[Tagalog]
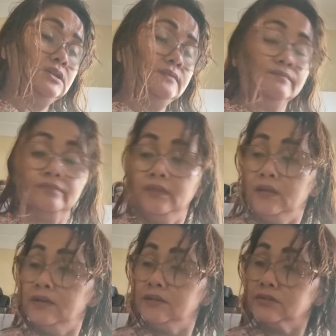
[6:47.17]
it.
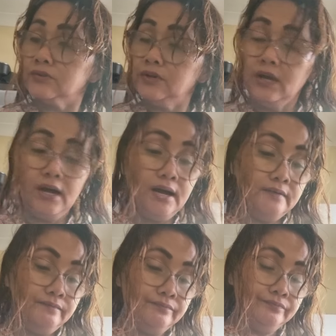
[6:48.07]
So,
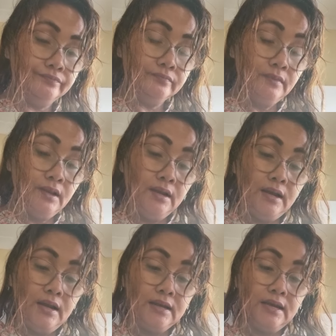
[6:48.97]
yan.
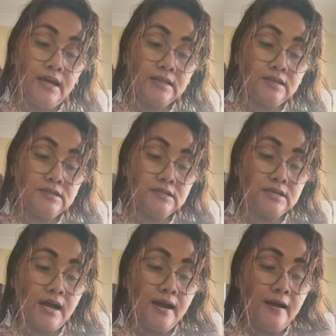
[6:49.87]
Nalagay natin siya
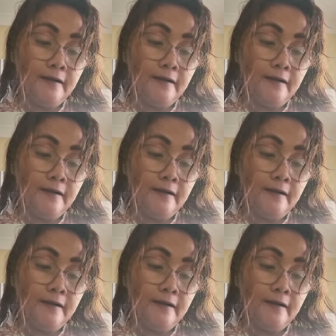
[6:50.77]
sa